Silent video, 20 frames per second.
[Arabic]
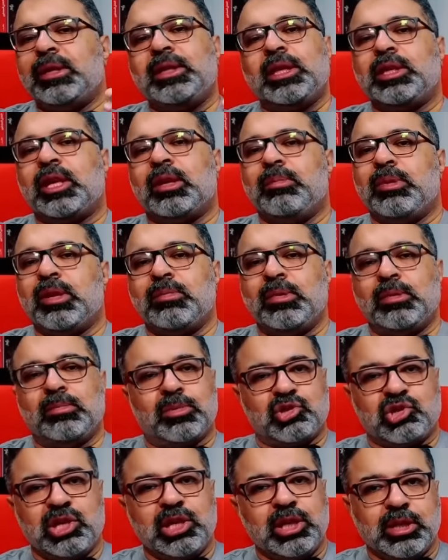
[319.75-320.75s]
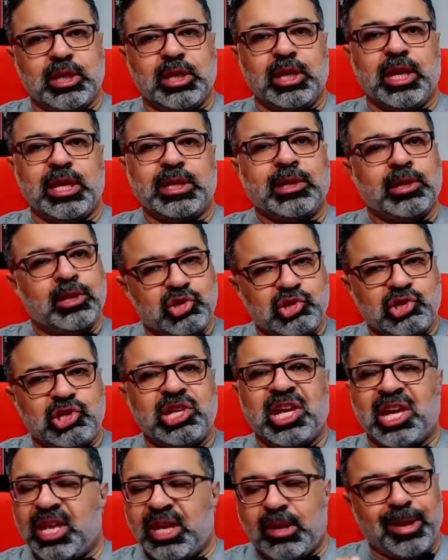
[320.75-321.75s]
عدد كبير من مشاهد القتل
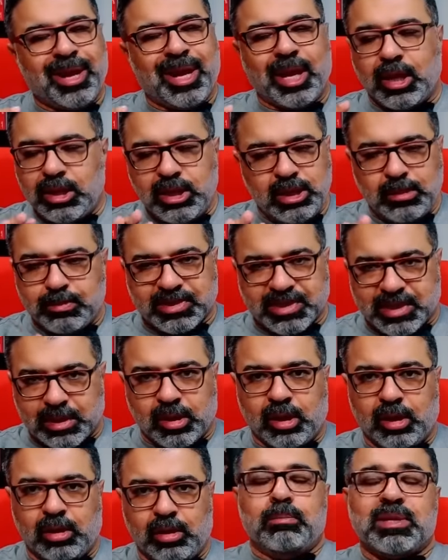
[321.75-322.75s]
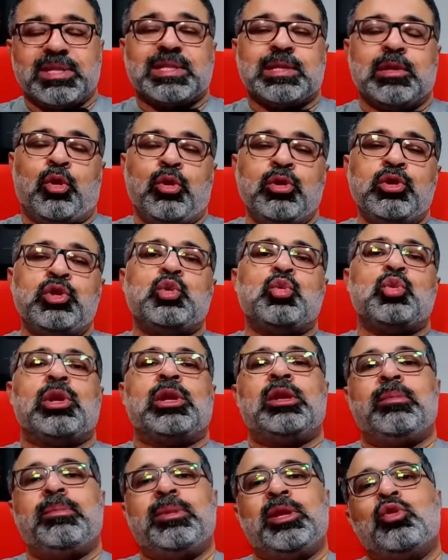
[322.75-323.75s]
شيء انا بحييه بصراحه بس العنصر
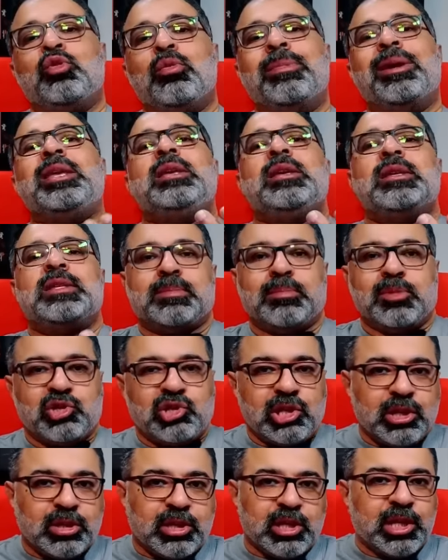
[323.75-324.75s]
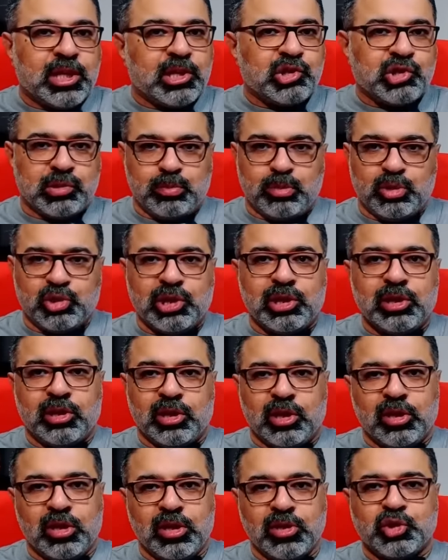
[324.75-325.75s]
اللي بيميز مشاهد الاكشن بشكل
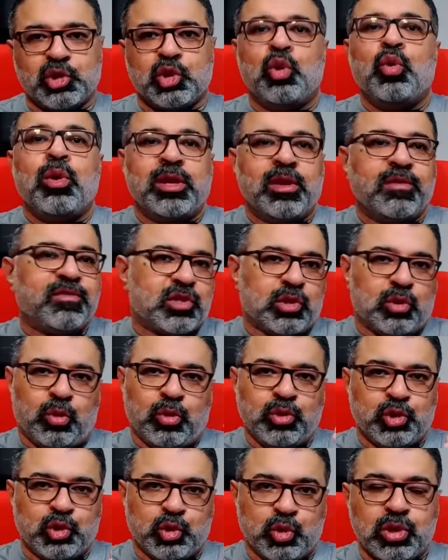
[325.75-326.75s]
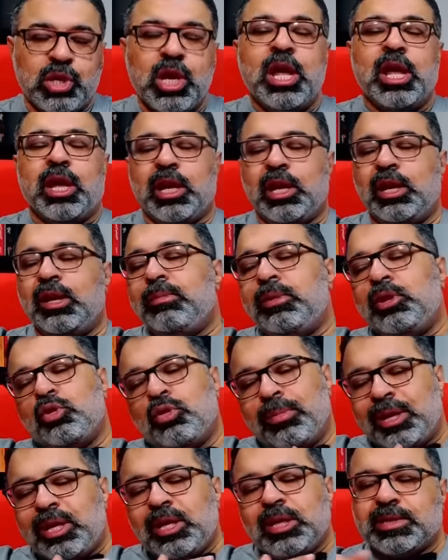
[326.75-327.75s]
خاص هو نفس العنصر اللي
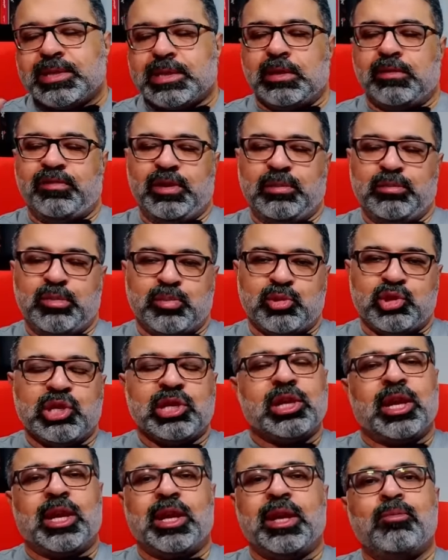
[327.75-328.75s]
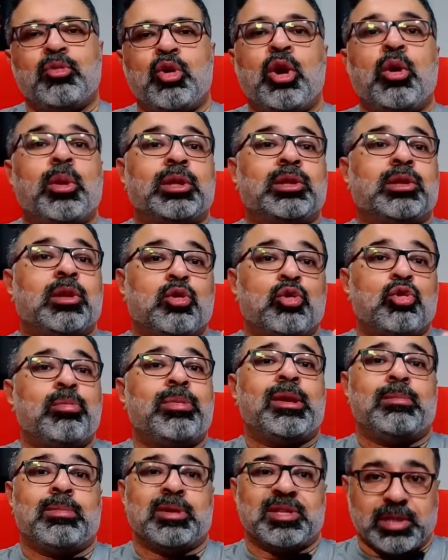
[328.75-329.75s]
بيميز الفيلم بشكل عام وهو التجربه
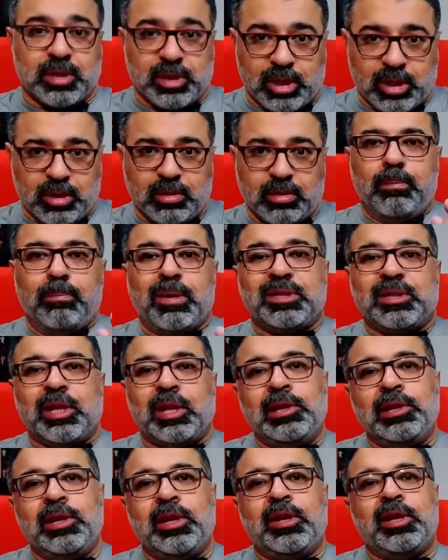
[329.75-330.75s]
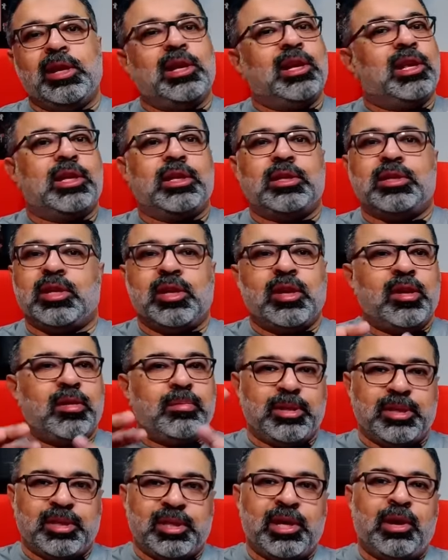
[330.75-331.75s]
البصريه بطلنا الغطاء
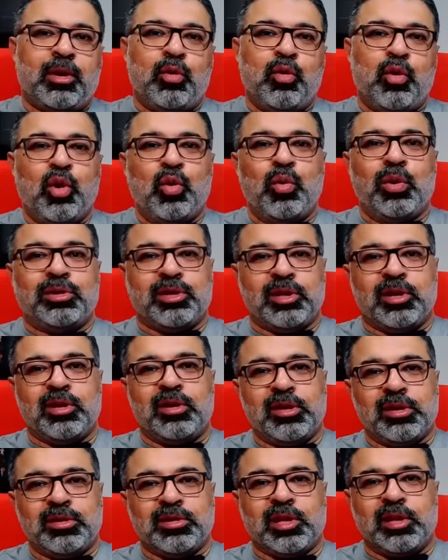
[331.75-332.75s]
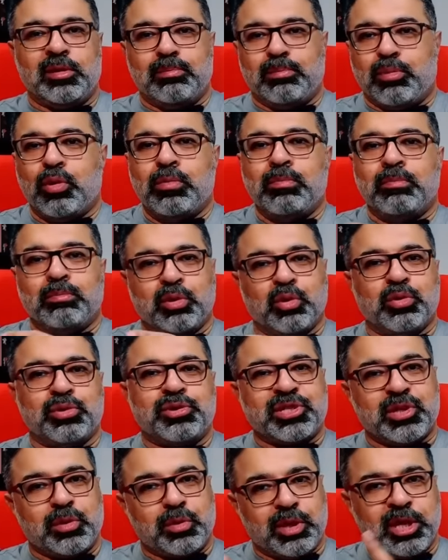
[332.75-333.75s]
بتاعه هو تجاره البومب
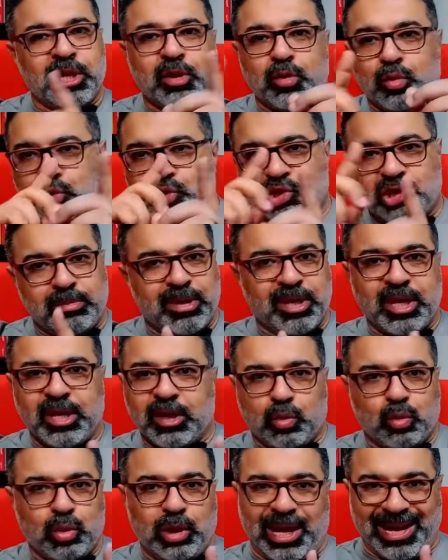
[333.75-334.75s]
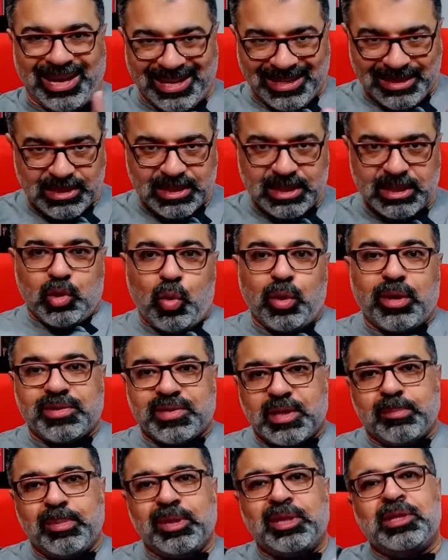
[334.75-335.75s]
والصواريخ والشماريخ والحاجات دي
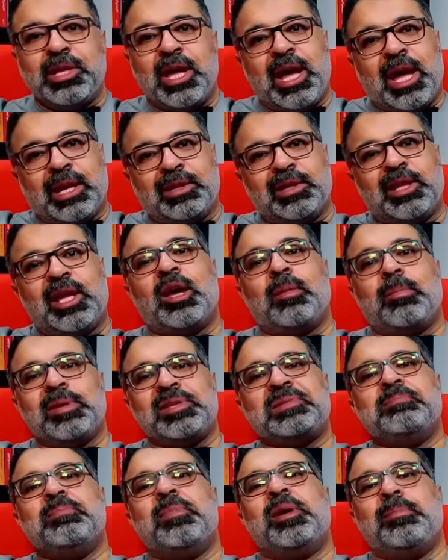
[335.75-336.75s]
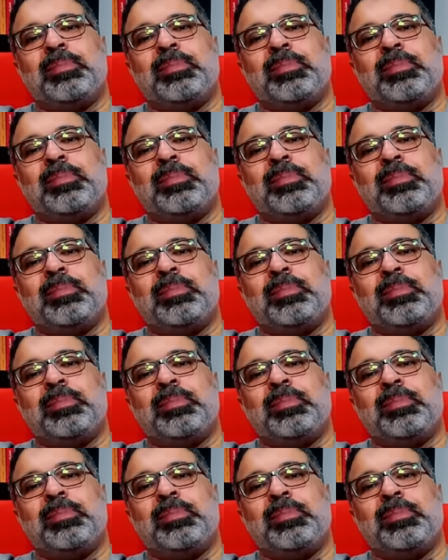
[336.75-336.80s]
وعصابتنا عندها بصمه